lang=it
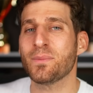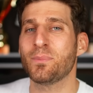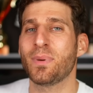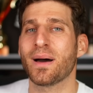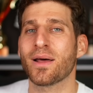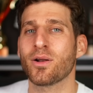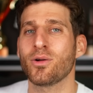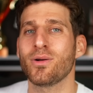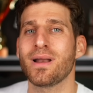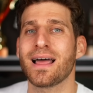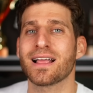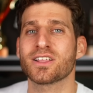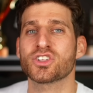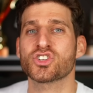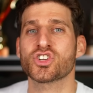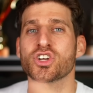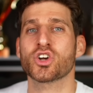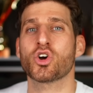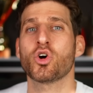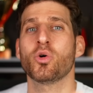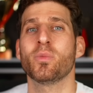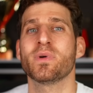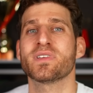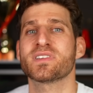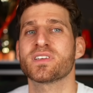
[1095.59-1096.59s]
parolacce
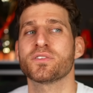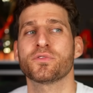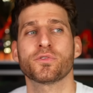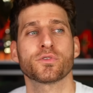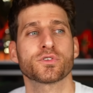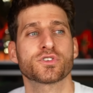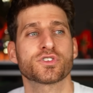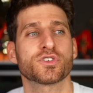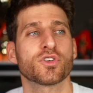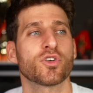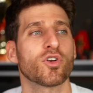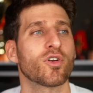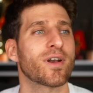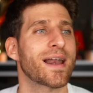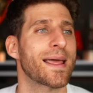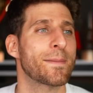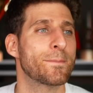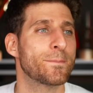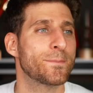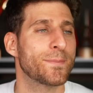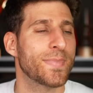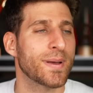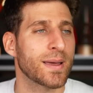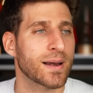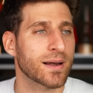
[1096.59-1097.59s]
come se fossero
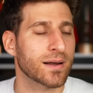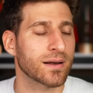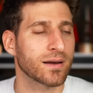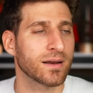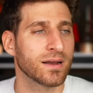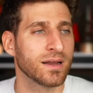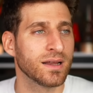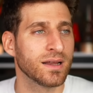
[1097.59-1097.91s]
rapper.